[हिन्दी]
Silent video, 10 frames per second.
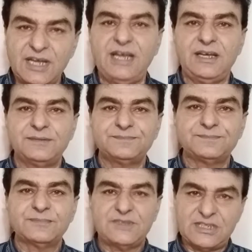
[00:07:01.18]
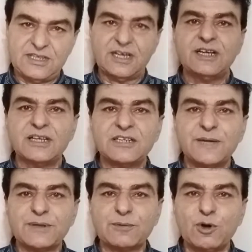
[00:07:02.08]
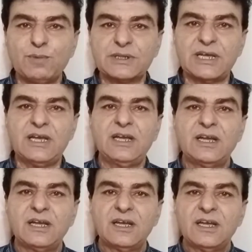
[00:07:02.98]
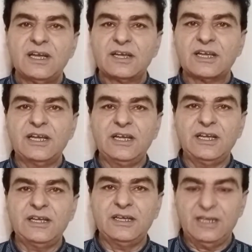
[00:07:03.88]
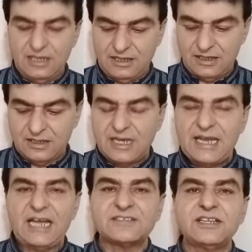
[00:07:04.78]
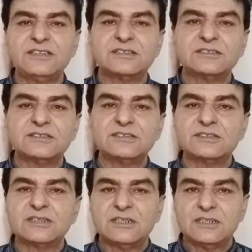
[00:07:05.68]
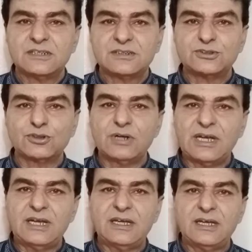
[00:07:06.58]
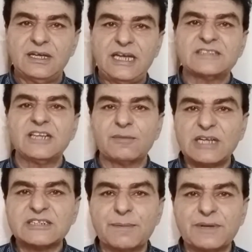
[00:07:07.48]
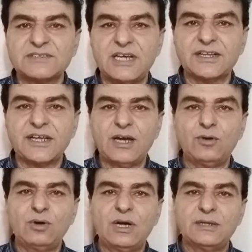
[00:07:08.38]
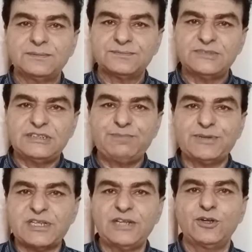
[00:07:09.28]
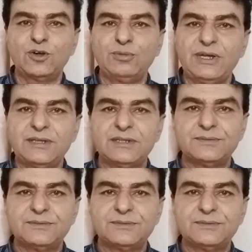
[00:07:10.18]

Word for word: हैं जैसा कि नाजिन आप सबको पता है कि एस एन जो है एस एन इकबाल साहब के साथ क्या हुआ ये पिछले दिनों में